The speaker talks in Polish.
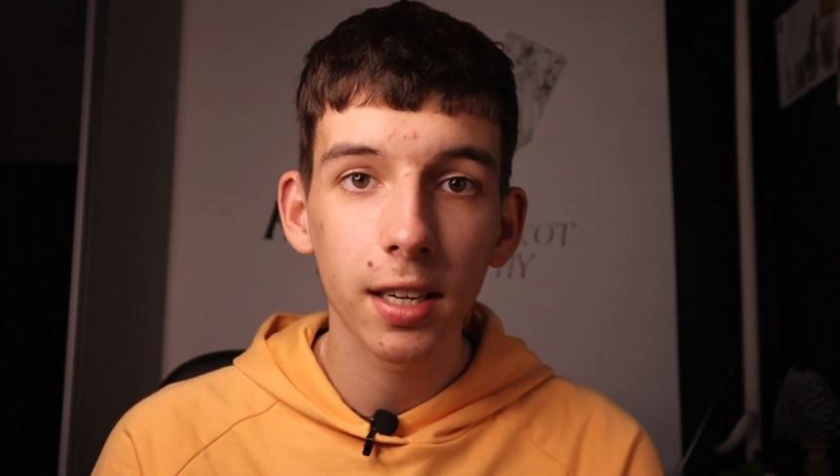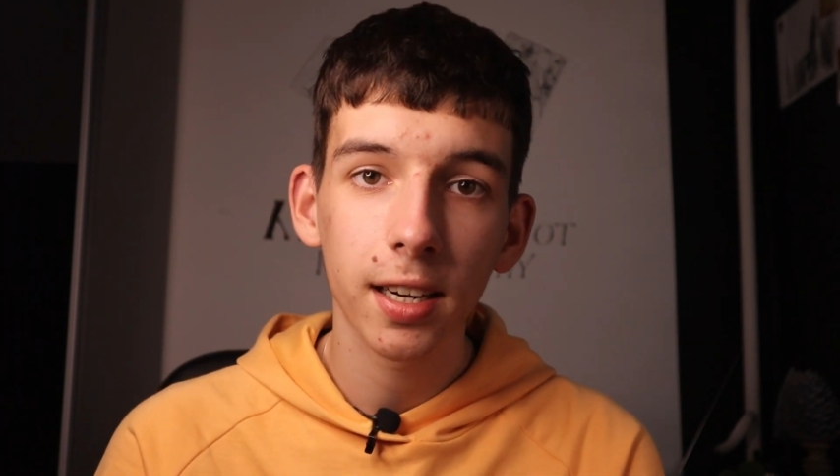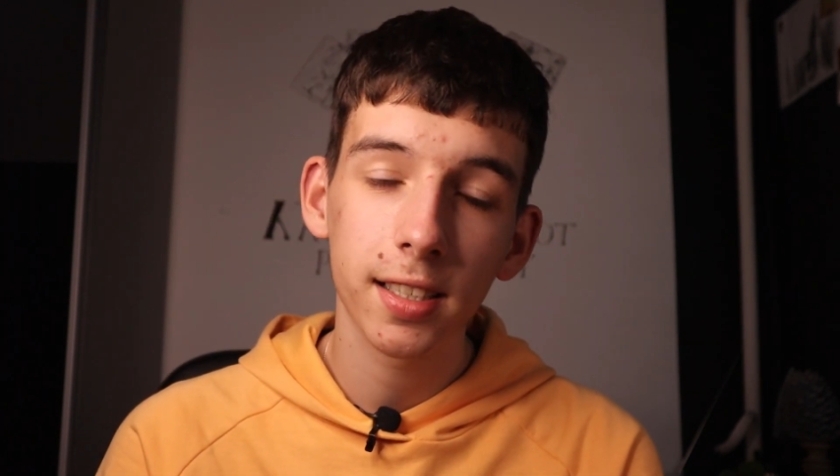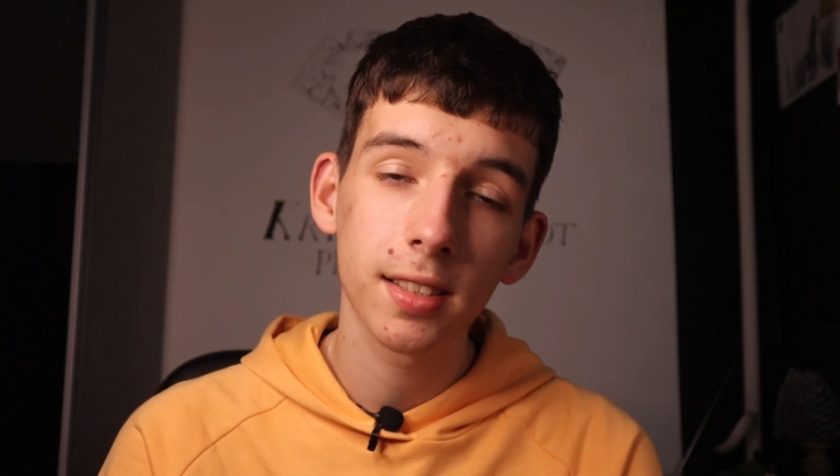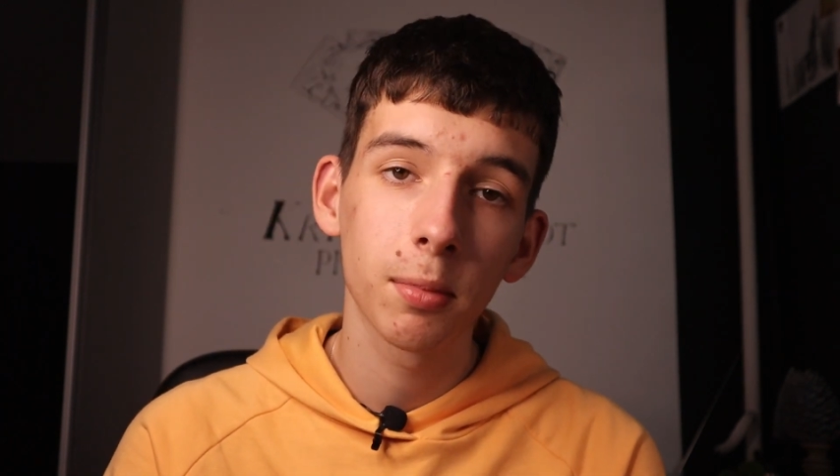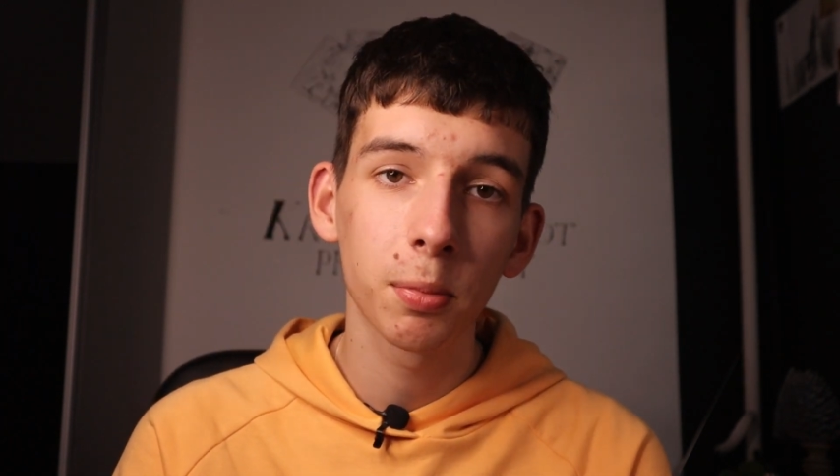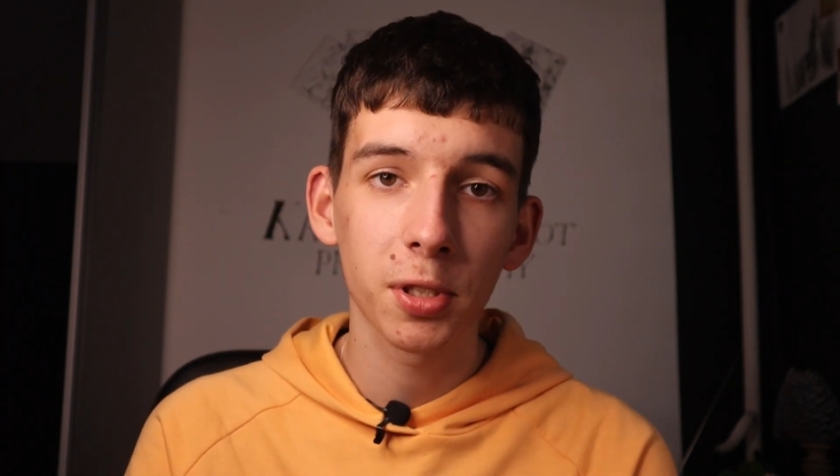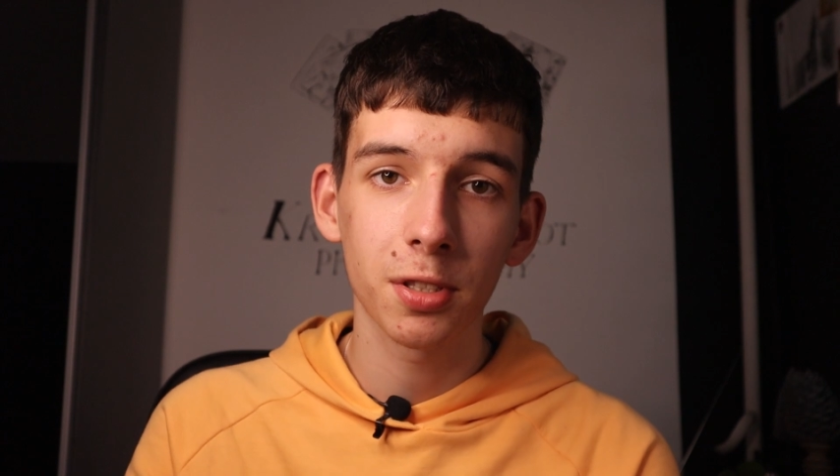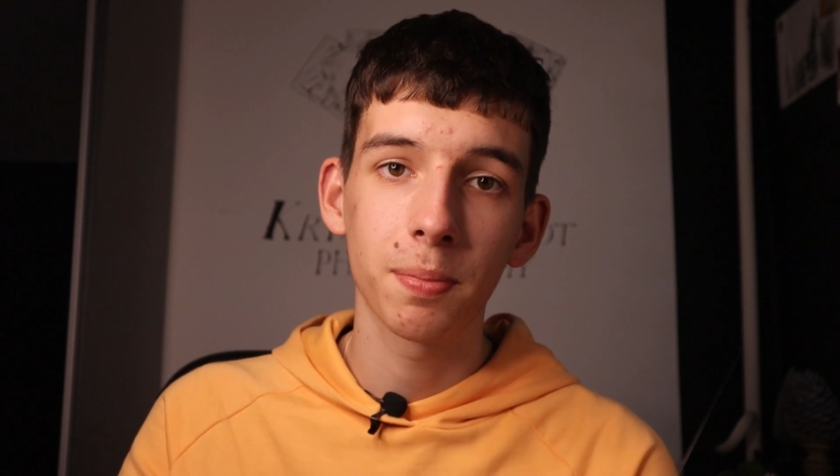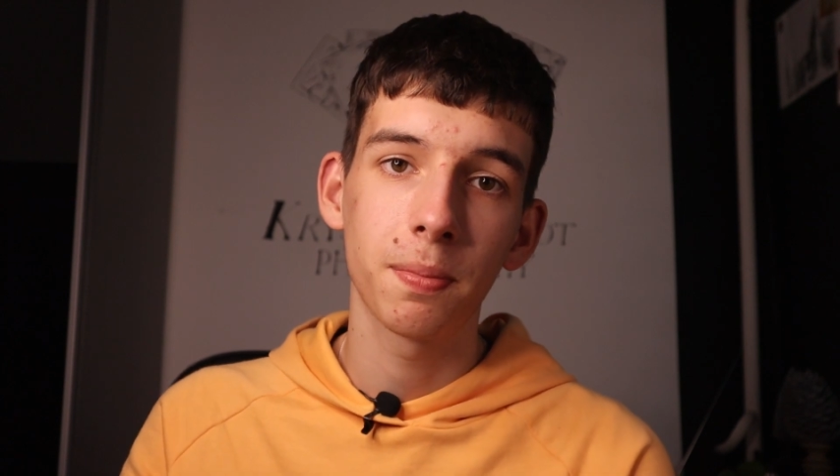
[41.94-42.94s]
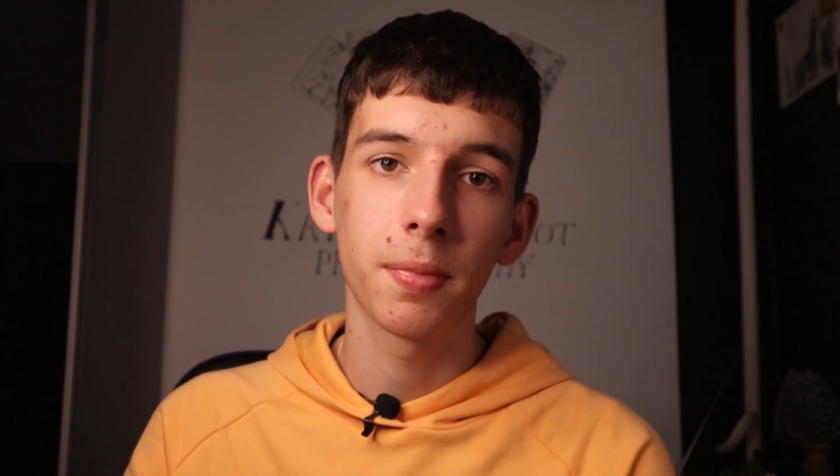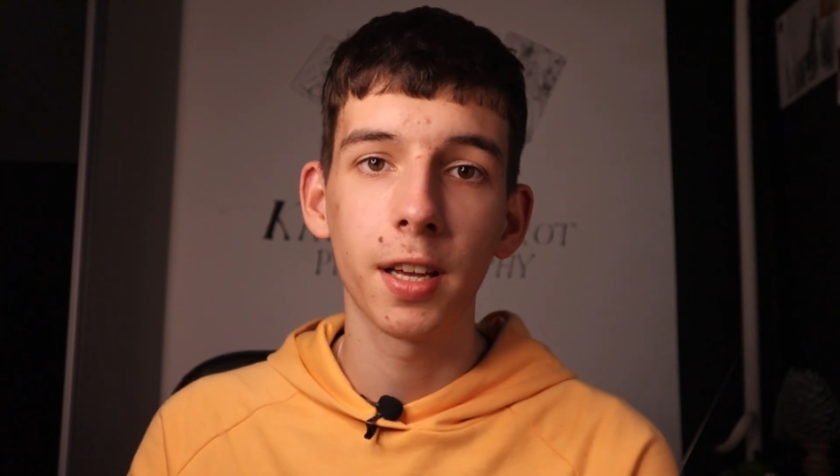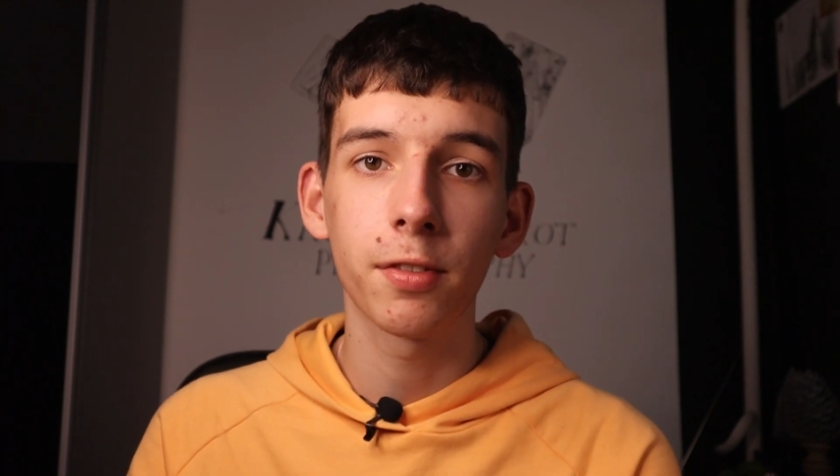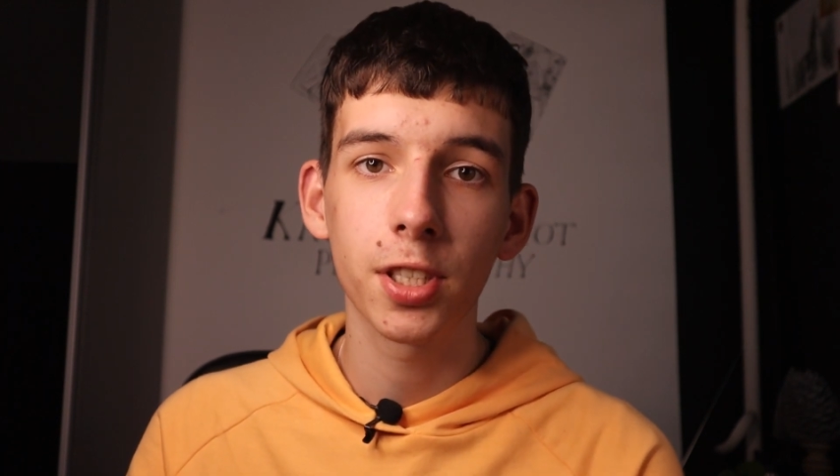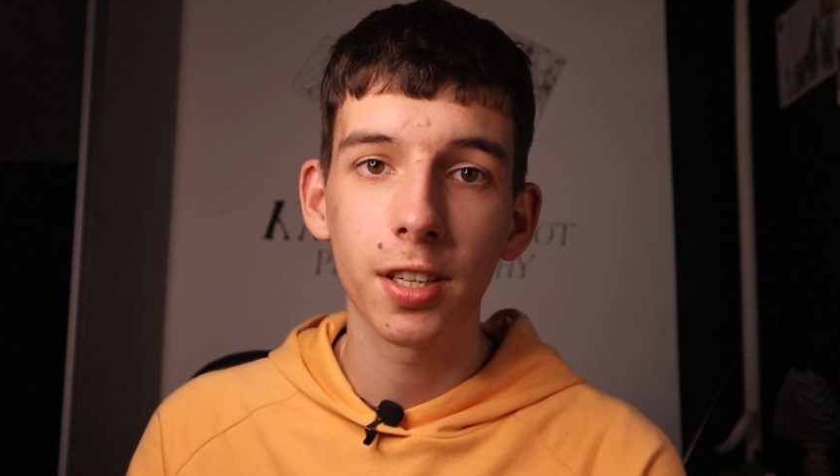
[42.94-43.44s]
kilka razy, bo przez
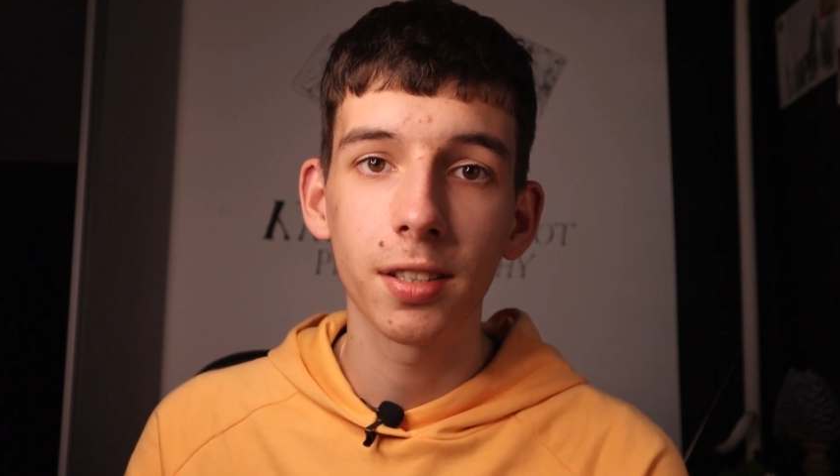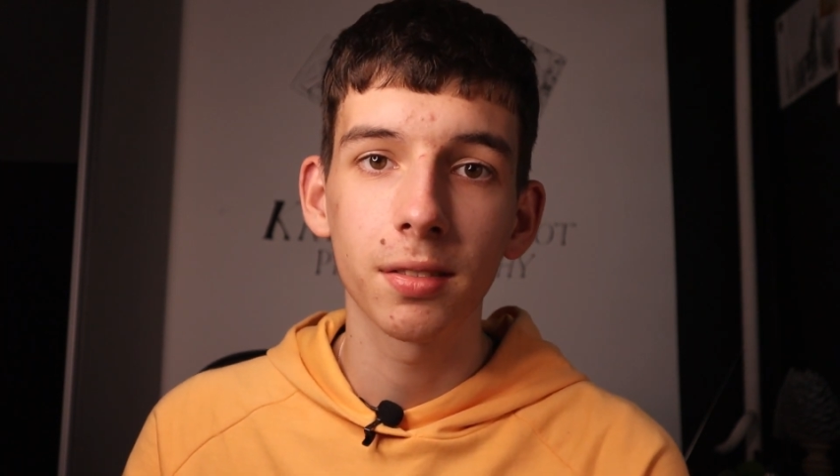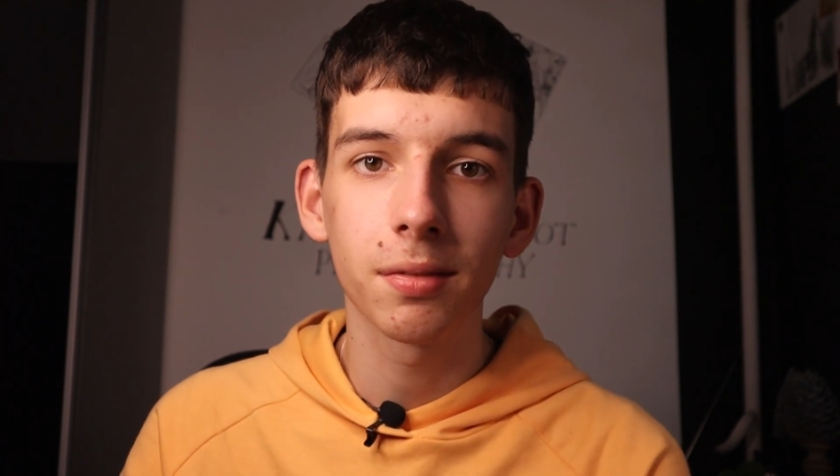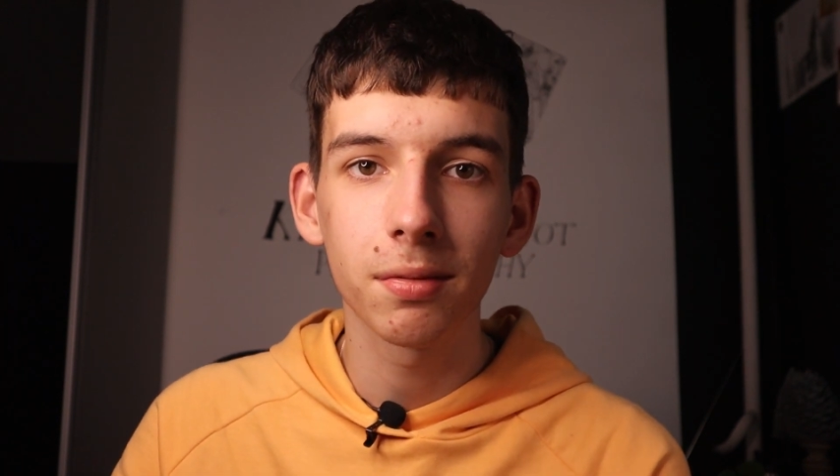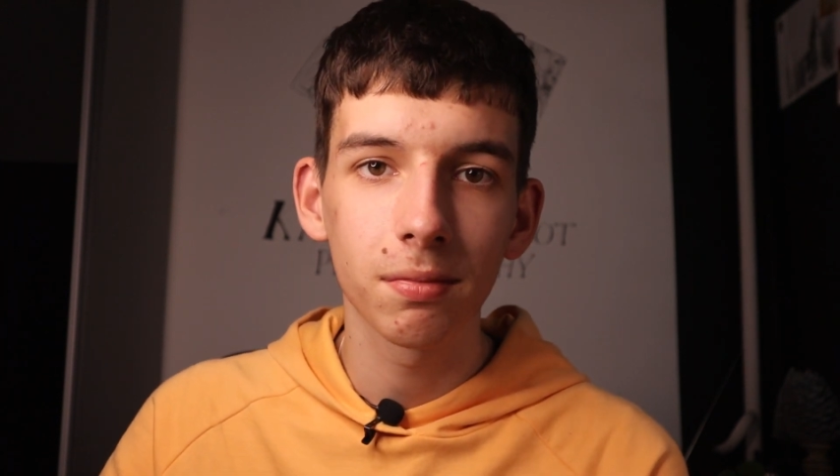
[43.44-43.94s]
pierwsze